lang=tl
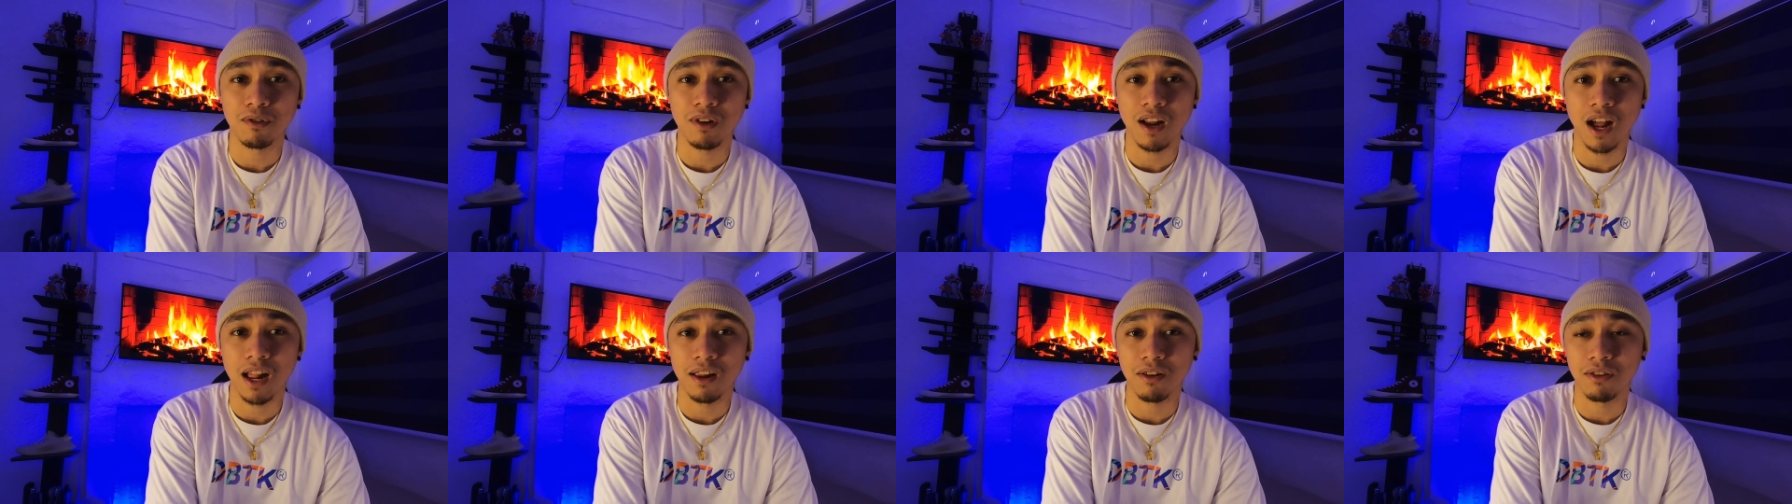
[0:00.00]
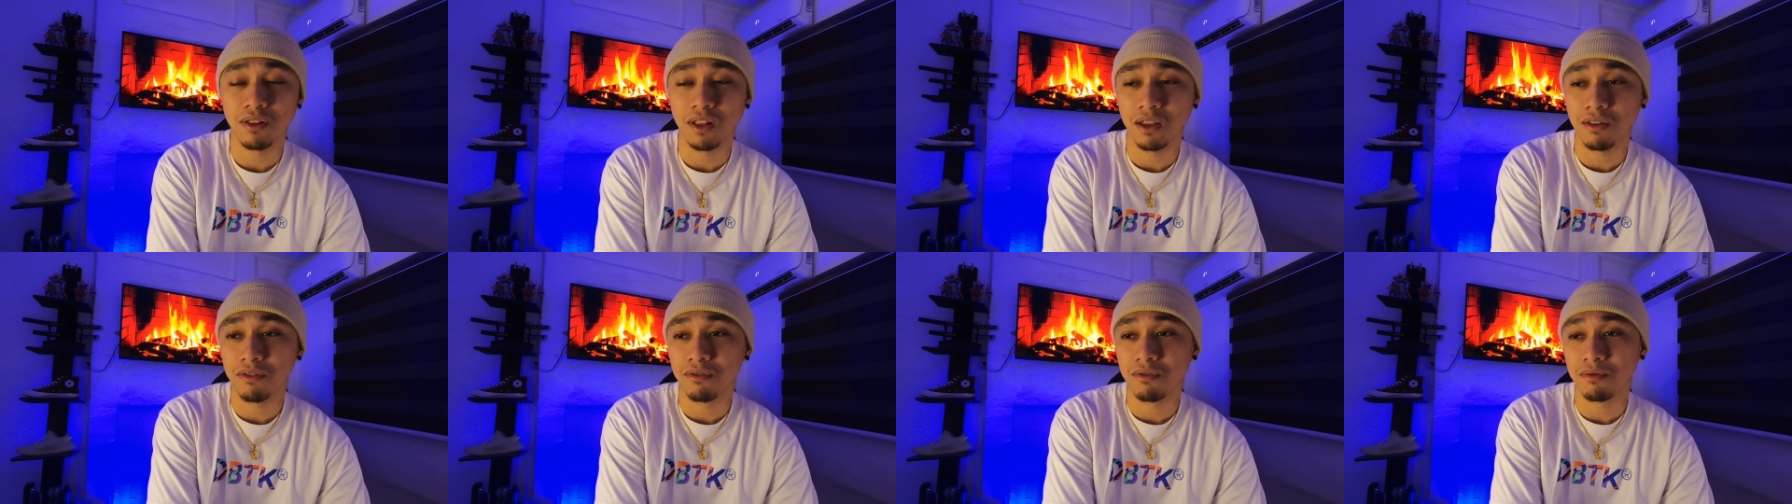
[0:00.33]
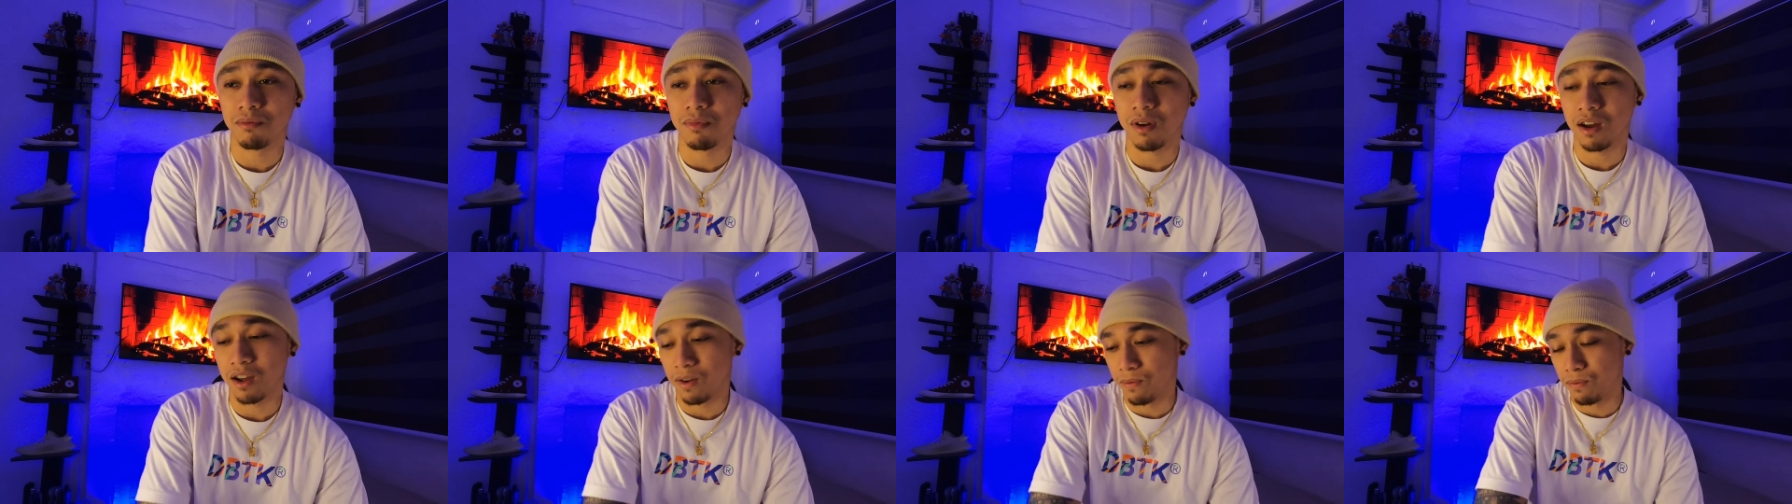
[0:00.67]
lalo na yung
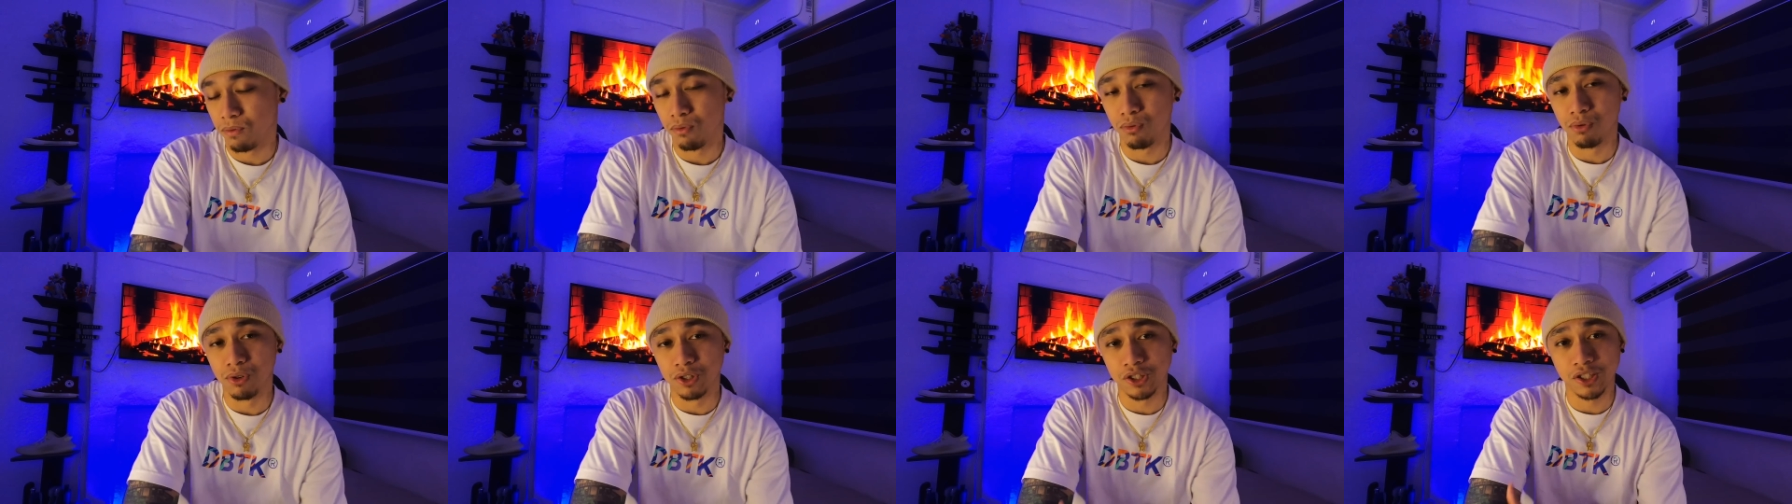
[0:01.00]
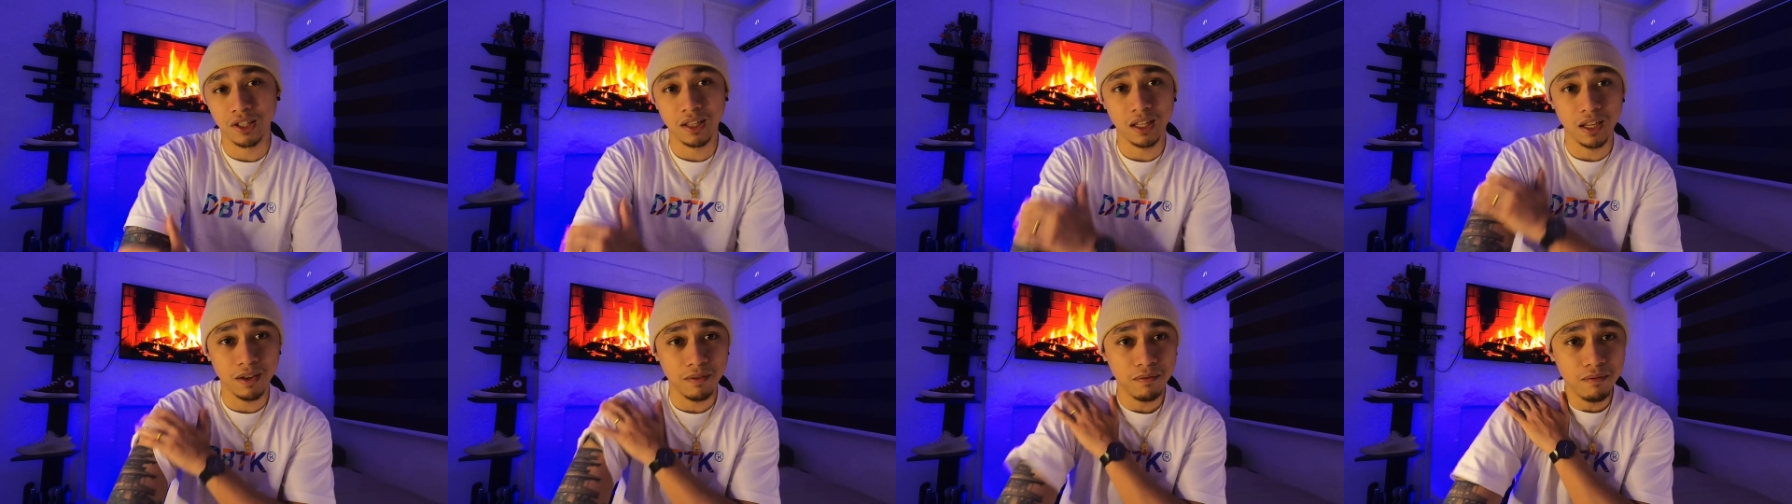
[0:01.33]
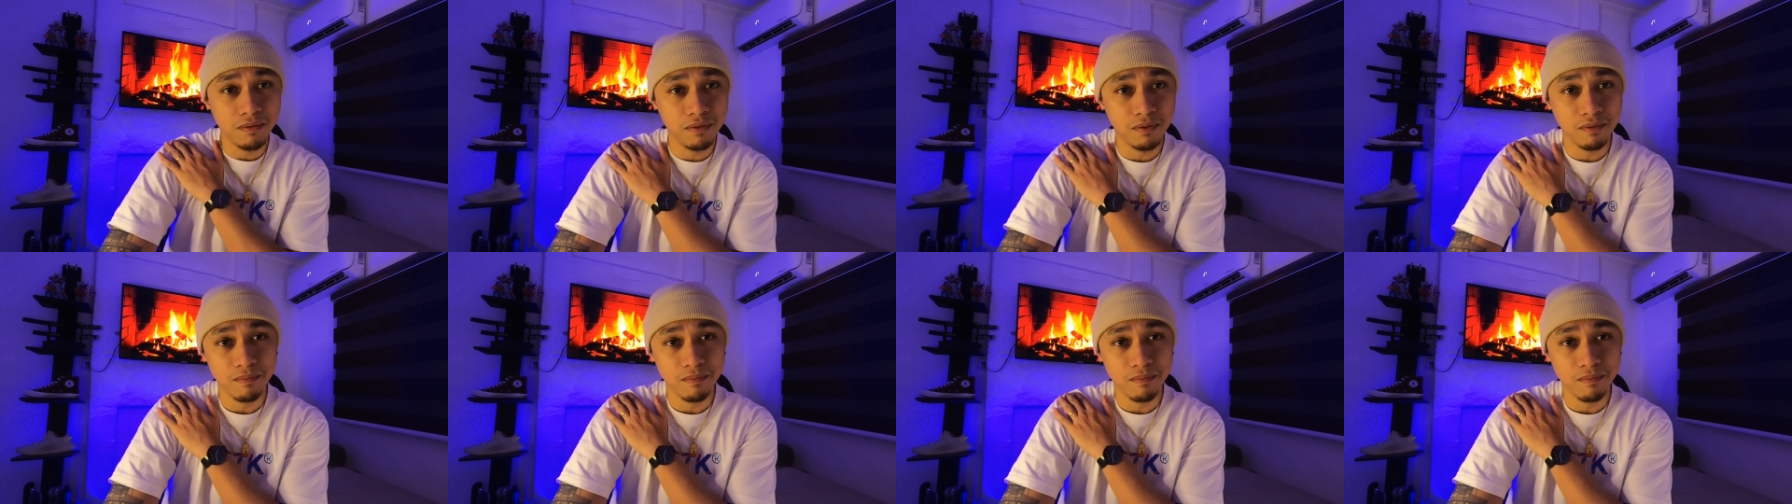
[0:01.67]
mga full sleeve,